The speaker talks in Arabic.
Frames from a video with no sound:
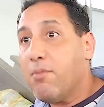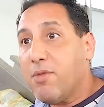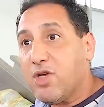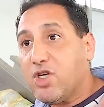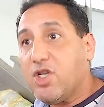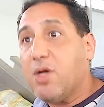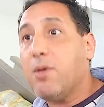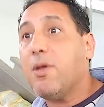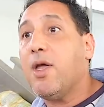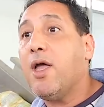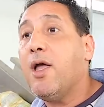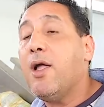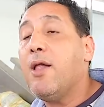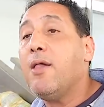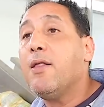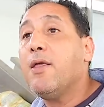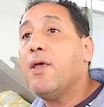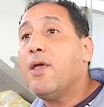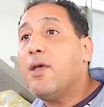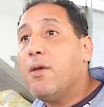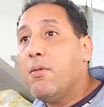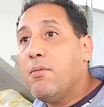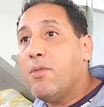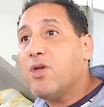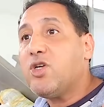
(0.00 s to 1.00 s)
ماشي
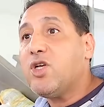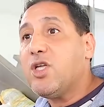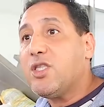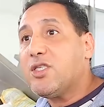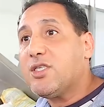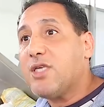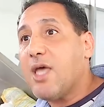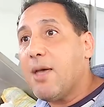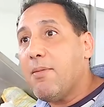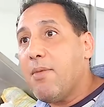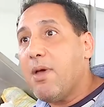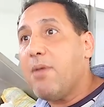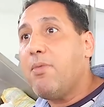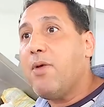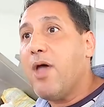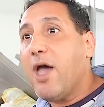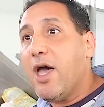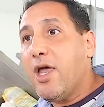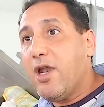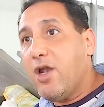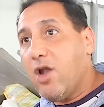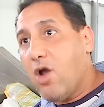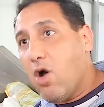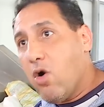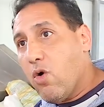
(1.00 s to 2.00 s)
ماشي الثمن
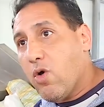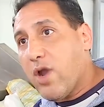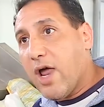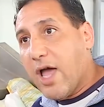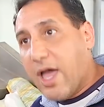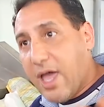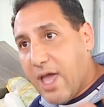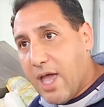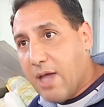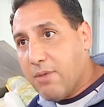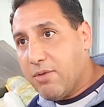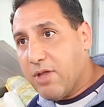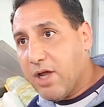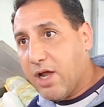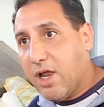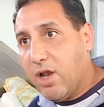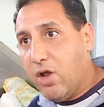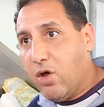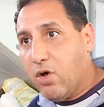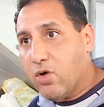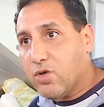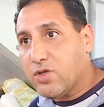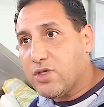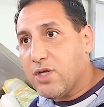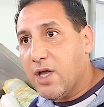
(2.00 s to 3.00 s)
بانه راه خايب ذاك
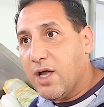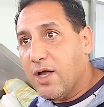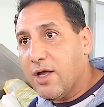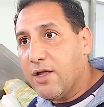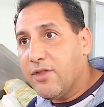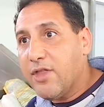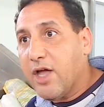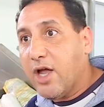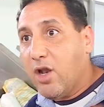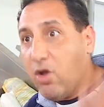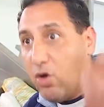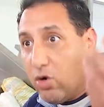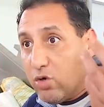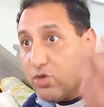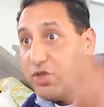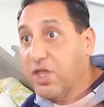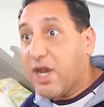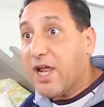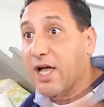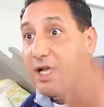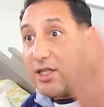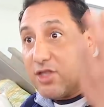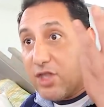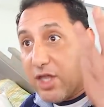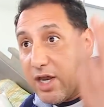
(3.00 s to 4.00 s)
الحوت ذاك الحوت
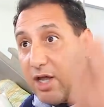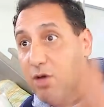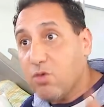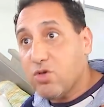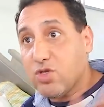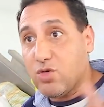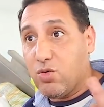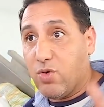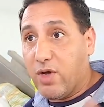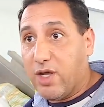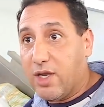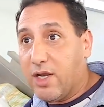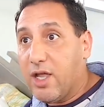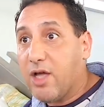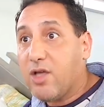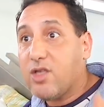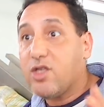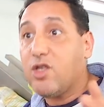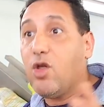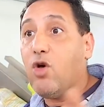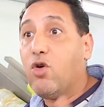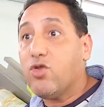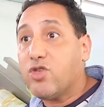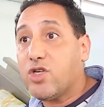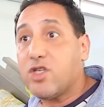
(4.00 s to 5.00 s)
راه طري وزوين
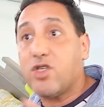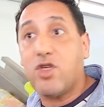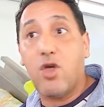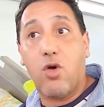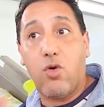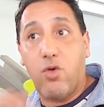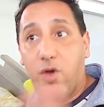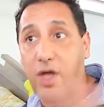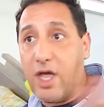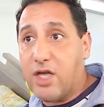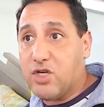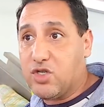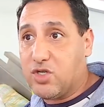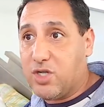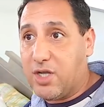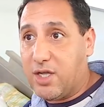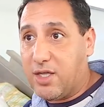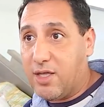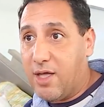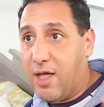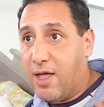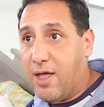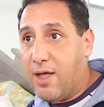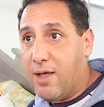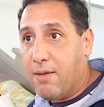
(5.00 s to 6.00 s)
الحوت خصو يكون غير جديد
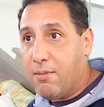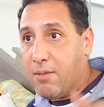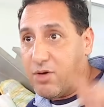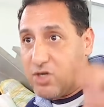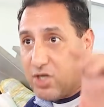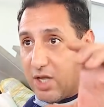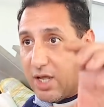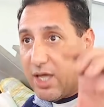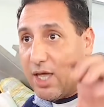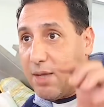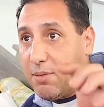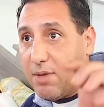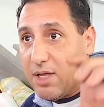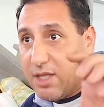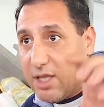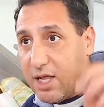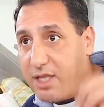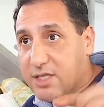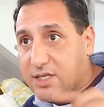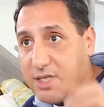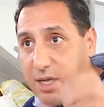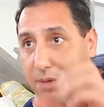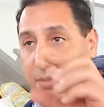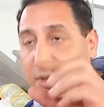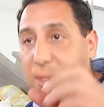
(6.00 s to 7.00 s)
ماشي القيمه ديال
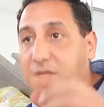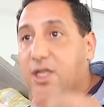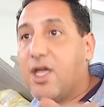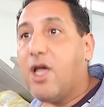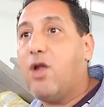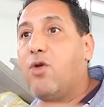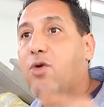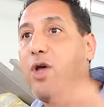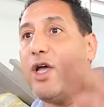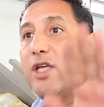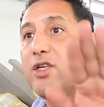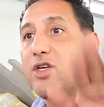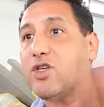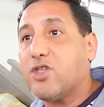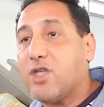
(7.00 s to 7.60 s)
الثمن ديالو حيت